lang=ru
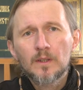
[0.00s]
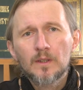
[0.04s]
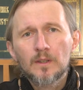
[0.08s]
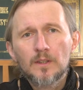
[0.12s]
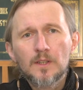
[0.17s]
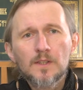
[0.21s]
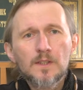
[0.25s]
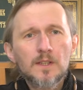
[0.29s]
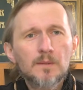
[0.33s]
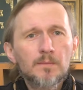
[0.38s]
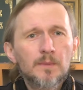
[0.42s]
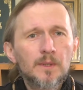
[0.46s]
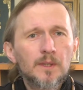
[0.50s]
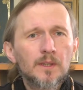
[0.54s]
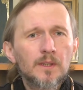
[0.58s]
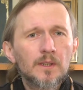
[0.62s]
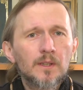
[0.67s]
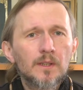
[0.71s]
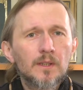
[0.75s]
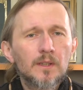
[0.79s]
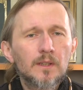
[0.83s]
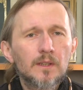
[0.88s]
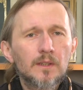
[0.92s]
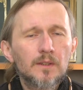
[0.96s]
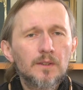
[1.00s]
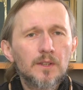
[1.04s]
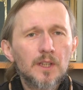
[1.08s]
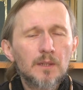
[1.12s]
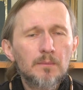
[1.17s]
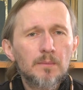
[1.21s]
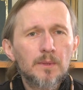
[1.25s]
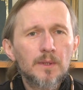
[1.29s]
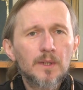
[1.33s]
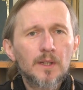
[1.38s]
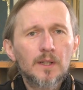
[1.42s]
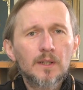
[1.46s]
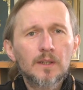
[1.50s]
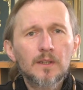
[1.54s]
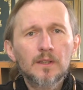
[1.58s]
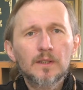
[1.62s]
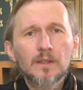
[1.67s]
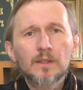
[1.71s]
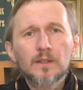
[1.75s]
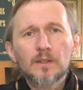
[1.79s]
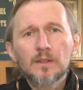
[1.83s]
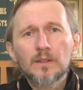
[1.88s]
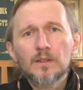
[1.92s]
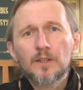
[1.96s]
Если бы не было
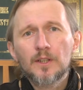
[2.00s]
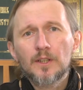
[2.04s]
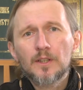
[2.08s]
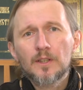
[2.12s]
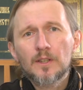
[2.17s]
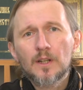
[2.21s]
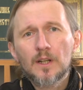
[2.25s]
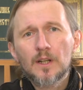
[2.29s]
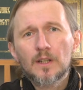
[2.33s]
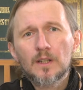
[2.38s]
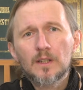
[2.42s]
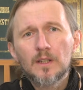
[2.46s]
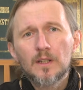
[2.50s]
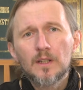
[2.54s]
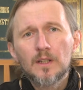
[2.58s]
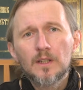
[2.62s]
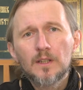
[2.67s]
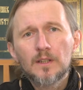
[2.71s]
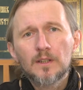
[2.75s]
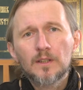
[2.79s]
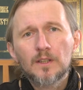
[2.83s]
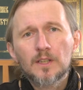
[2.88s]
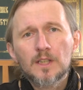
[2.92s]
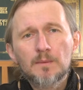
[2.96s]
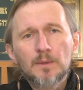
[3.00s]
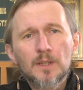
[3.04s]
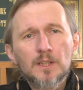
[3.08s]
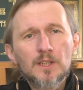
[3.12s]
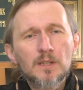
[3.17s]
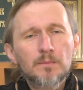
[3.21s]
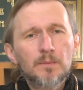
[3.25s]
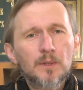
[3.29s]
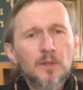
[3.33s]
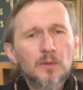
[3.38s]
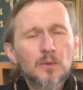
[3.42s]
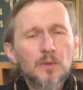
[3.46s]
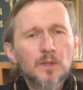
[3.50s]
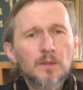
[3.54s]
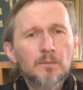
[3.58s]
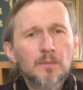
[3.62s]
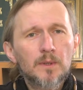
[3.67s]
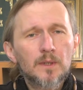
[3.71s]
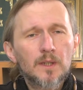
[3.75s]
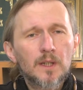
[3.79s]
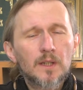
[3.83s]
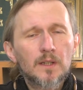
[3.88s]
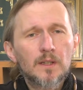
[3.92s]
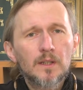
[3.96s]
греха, если бы наша природа
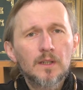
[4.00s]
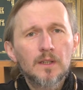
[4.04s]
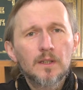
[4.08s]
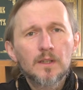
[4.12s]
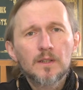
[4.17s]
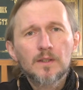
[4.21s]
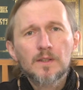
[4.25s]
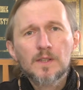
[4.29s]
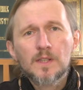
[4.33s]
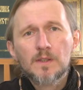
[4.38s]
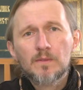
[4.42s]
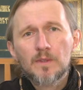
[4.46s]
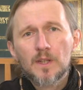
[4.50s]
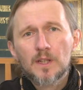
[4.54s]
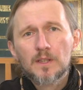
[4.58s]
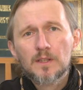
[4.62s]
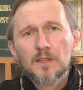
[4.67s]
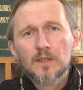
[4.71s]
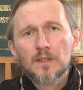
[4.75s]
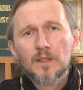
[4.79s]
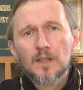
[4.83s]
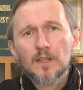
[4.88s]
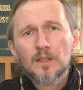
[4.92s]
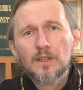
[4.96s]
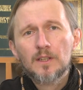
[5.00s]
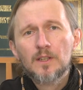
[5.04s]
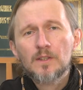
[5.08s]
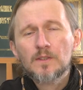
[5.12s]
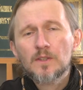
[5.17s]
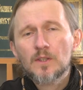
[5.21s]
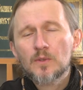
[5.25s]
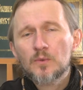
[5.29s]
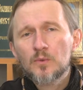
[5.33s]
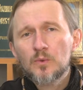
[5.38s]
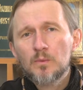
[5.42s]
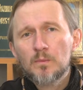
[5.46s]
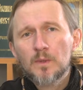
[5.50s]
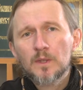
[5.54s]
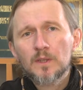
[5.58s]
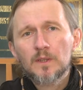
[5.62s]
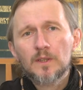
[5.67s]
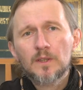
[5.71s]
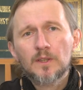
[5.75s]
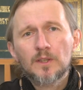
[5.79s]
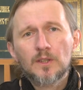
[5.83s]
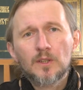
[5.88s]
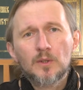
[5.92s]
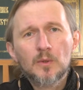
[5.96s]
была свята, как и
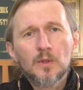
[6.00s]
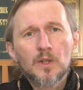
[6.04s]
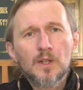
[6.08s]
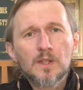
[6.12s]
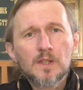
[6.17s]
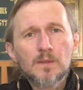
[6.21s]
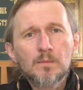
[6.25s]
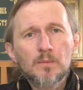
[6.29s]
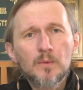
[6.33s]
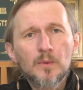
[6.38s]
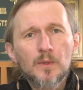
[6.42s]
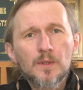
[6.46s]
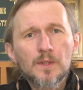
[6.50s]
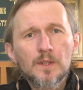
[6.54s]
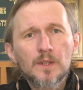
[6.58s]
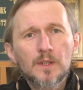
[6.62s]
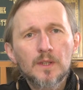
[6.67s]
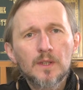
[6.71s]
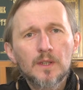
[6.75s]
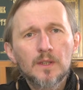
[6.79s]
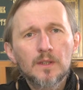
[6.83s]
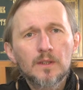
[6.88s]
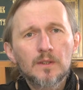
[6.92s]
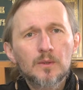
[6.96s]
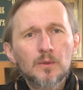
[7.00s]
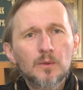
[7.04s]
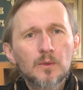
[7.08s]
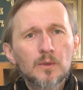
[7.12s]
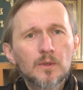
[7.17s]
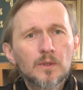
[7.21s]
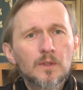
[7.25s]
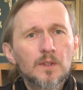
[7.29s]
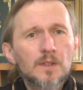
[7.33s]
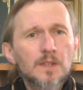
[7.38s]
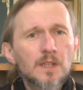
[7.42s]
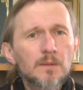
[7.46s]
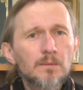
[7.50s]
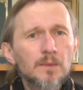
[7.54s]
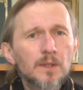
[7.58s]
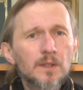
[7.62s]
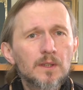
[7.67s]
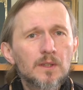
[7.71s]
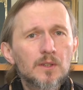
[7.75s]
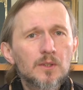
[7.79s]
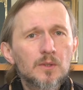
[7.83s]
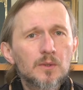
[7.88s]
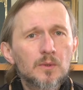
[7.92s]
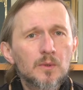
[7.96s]
задумал ее Господь, то
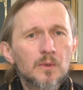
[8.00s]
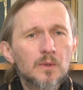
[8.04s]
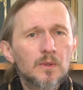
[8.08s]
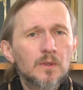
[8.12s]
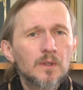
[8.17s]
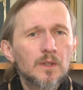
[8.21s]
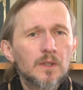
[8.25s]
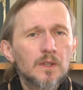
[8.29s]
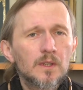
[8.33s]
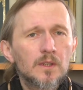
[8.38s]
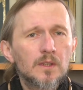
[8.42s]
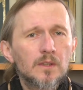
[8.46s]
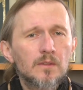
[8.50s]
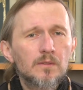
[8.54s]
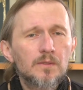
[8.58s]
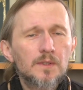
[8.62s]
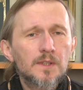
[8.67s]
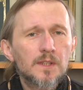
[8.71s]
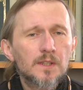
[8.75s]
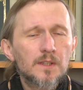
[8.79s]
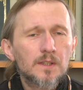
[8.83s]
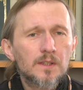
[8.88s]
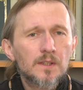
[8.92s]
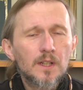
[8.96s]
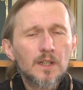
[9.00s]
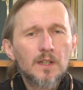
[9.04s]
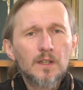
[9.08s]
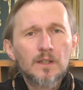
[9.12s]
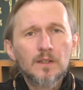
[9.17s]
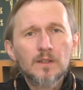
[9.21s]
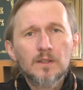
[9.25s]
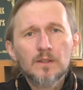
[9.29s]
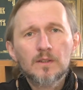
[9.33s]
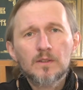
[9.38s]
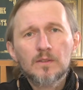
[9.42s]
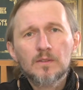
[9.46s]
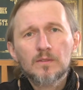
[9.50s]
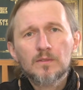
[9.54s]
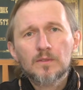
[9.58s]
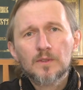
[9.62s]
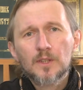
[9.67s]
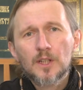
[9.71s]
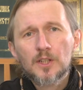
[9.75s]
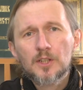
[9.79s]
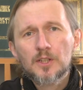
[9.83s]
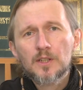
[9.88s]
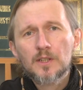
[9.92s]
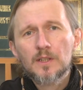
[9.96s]
несомненно, что всегда в
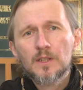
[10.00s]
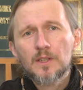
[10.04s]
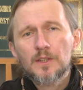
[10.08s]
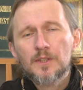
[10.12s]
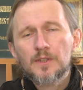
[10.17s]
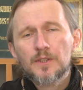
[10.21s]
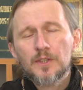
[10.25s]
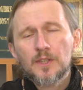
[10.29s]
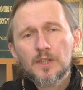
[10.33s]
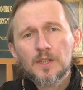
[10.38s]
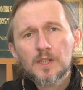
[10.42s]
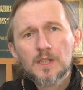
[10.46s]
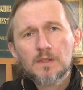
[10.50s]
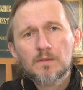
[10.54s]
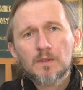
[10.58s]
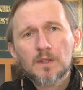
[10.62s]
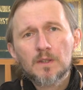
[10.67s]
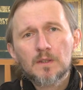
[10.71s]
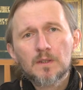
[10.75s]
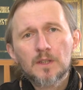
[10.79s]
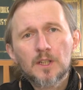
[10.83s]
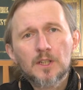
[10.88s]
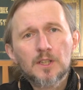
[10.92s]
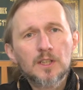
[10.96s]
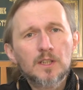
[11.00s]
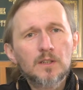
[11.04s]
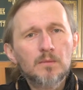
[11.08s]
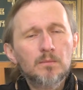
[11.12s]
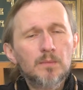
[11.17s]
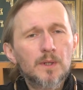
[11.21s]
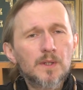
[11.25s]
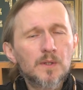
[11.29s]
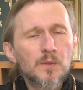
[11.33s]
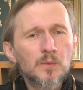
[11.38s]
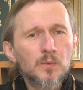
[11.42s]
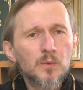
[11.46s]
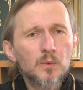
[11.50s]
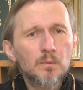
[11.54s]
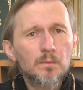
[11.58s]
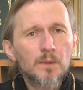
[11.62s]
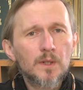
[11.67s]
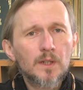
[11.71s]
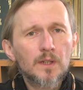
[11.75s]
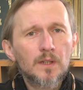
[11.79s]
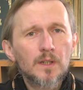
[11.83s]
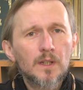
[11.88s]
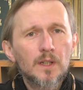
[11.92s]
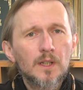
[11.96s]
наших действиях, в наших
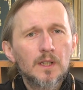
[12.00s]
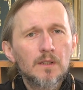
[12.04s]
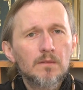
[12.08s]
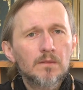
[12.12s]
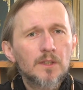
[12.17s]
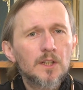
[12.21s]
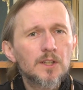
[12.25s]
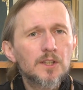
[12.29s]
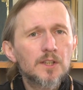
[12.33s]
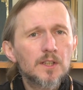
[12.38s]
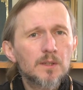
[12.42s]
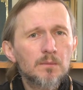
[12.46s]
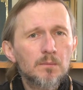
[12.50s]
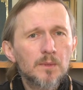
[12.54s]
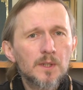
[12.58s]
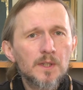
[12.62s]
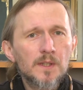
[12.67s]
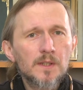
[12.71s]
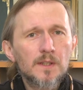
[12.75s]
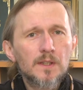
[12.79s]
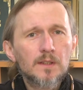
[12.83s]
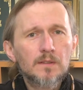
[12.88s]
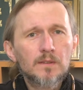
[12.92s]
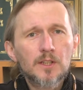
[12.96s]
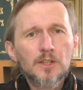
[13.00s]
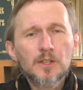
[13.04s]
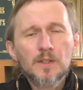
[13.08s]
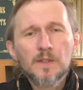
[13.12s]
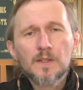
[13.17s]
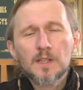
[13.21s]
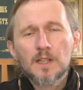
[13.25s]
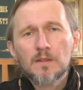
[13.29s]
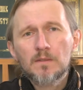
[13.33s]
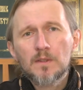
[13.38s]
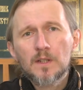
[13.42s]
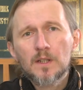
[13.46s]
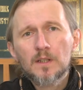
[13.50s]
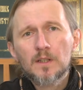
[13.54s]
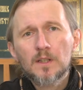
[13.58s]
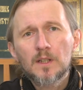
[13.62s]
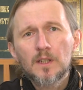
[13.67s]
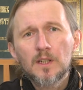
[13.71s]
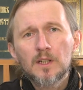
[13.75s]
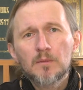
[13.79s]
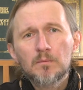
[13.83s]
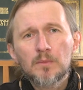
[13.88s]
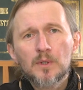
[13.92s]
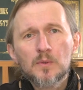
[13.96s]
поступках, в наших мыслях, в наших словах
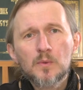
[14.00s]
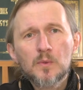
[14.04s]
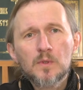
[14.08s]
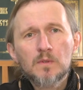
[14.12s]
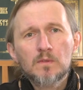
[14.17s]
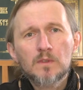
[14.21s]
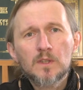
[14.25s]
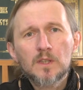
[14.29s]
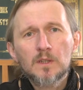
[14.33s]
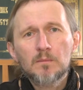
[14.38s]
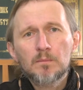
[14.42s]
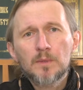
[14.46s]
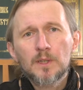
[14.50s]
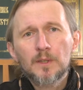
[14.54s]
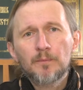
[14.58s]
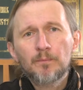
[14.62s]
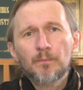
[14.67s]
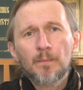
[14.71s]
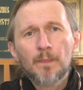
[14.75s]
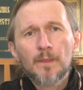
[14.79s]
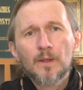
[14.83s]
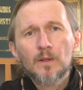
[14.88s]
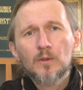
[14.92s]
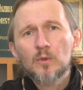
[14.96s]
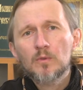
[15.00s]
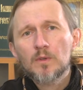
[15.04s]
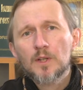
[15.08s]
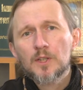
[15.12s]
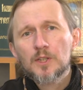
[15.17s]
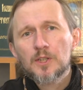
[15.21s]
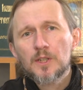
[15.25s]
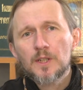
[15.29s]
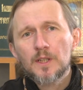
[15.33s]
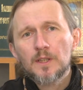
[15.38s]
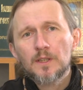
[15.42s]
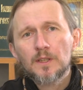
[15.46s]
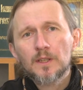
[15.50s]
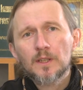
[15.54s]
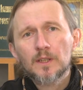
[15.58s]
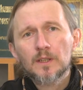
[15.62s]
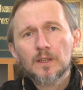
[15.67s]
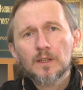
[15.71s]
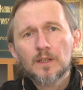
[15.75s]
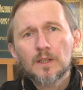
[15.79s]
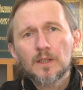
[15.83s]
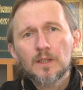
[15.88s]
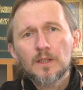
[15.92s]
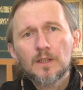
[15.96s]
присутствовало бы
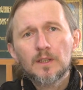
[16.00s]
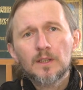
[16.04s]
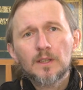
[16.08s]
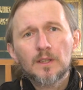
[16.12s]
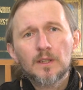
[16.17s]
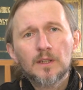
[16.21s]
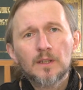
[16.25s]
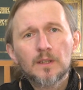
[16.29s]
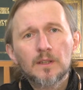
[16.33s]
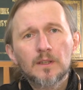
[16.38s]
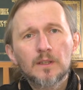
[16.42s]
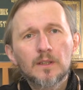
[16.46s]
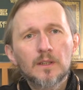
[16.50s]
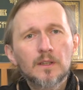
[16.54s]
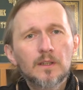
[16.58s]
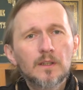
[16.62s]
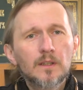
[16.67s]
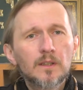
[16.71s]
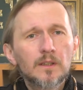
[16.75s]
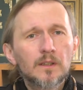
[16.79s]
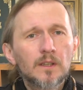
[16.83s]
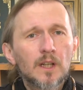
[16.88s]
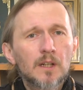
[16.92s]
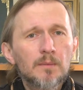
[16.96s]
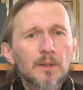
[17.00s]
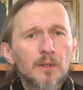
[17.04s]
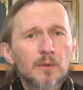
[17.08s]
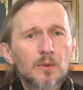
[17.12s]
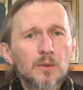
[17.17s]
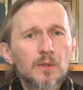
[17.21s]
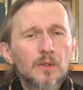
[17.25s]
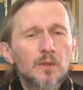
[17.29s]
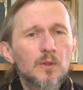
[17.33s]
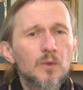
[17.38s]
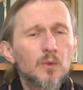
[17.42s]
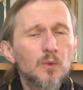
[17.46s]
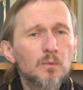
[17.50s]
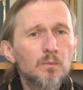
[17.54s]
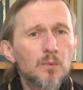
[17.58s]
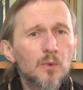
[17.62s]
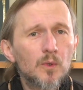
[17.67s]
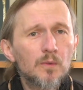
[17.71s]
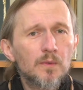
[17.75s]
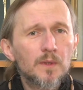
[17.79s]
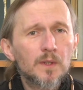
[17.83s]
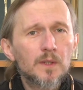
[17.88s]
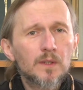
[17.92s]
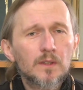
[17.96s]
уважение и, наоборот,
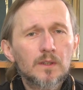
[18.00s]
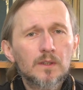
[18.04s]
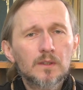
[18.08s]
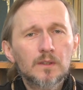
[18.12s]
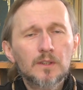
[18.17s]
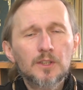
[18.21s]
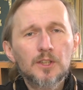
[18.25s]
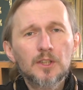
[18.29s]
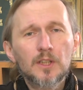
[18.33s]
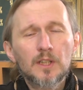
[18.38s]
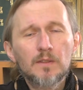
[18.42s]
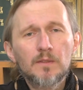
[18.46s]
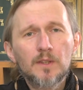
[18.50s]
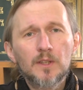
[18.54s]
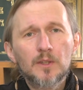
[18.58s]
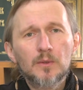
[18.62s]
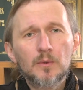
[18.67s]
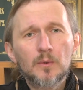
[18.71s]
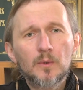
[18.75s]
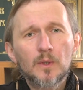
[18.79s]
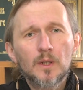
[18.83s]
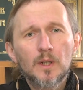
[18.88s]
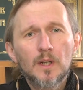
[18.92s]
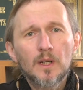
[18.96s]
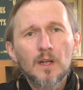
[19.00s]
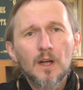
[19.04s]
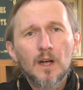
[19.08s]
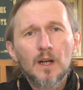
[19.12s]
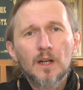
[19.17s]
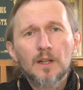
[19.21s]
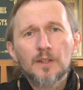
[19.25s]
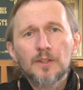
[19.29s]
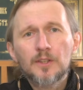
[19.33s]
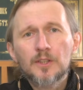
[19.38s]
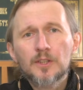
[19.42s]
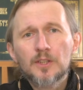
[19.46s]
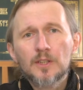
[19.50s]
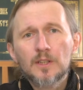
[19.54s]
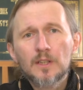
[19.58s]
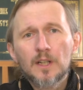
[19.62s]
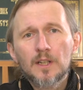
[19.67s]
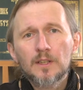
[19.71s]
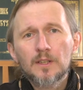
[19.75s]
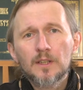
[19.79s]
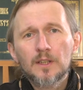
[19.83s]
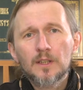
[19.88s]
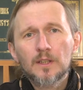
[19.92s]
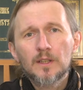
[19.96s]
любовь к человеку, а не
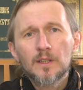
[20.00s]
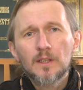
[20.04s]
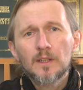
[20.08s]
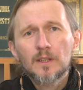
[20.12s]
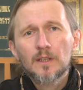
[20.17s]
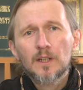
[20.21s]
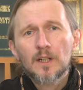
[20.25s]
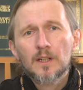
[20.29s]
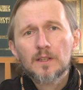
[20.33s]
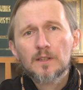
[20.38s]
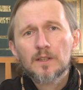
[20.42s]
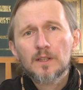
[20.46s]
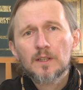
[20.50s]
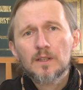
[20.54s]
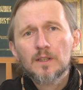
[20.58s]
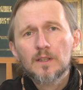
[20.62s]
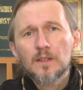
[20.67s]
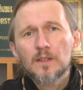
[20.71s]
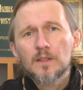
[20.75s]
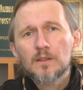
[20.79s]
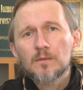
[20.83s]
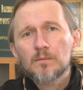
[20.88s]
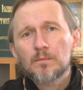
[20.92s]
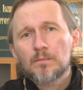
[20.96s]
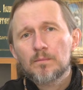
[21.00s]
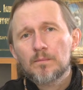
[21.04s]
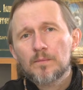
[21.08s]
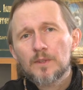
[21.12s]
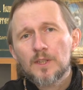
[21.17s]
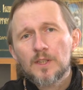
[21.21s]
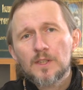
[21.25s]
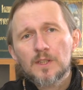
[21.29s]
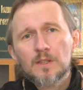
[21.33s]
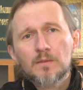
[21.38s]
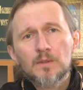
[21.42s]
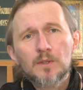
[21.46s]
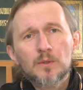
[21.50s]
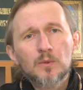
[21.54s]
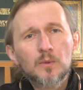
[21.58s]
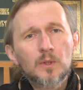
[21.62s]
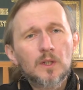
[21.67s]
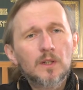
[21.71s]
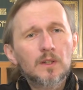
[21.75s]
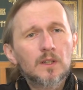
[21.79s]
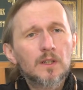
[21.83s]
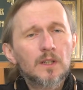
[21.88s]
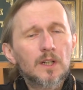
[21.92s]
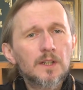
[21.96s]
желание как-то действовать
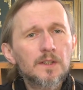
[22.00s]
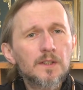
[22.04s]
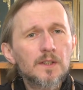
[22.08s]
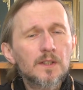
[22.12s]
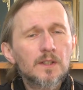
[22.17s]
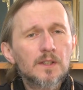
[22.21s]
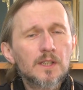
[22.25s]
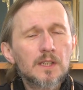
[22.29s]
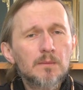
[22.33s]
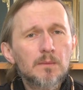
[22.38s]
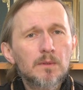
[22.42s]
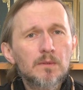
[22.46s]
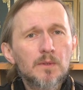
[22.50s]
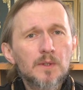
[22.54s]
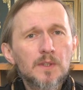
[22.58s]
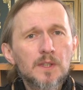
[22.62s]
только ради самого